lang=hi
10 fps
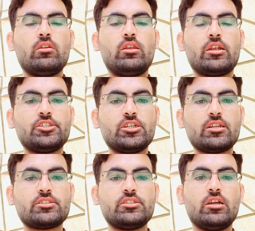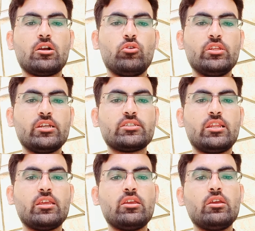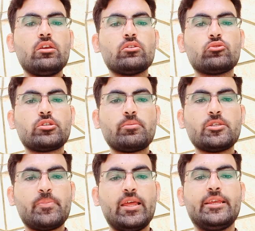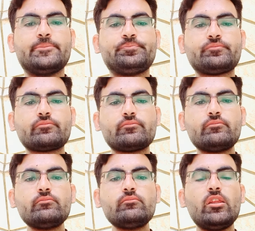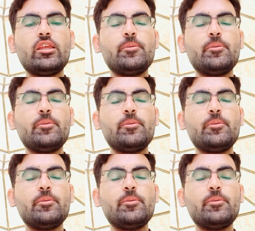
लाठीचार्ज किया गोलियां चलाईं तो सबसे पहले यानी